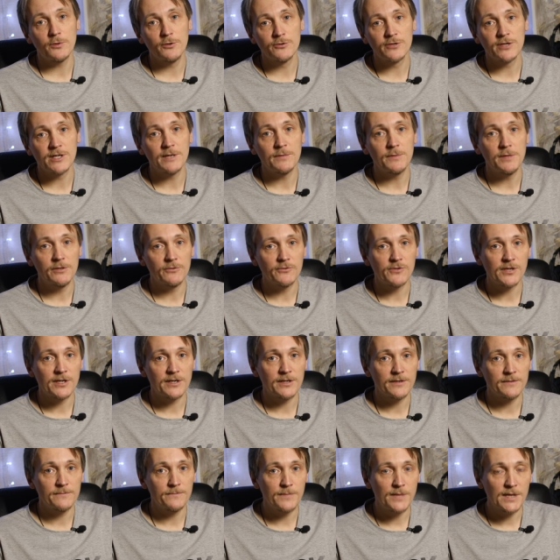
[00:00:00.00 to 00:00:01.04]
о плюсах и
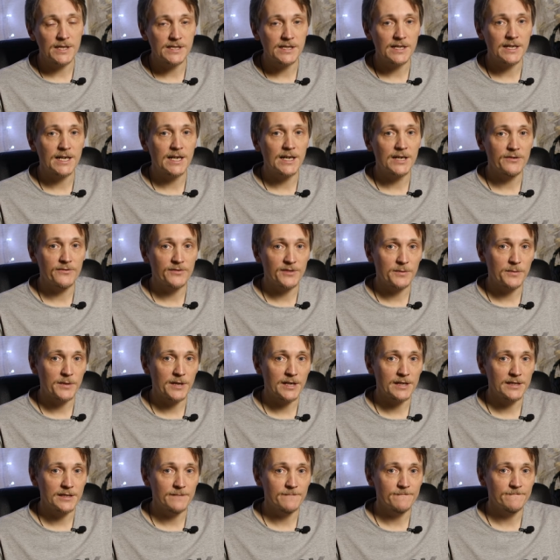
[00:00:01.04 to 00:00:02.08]
минусах без зеркального
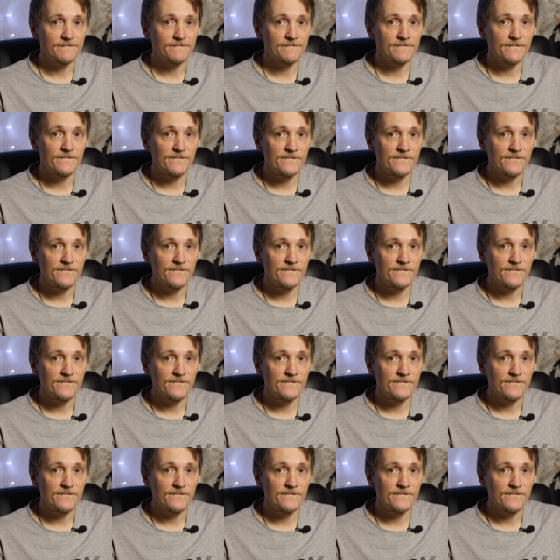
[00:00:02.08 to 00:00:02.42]
фотоаппарата.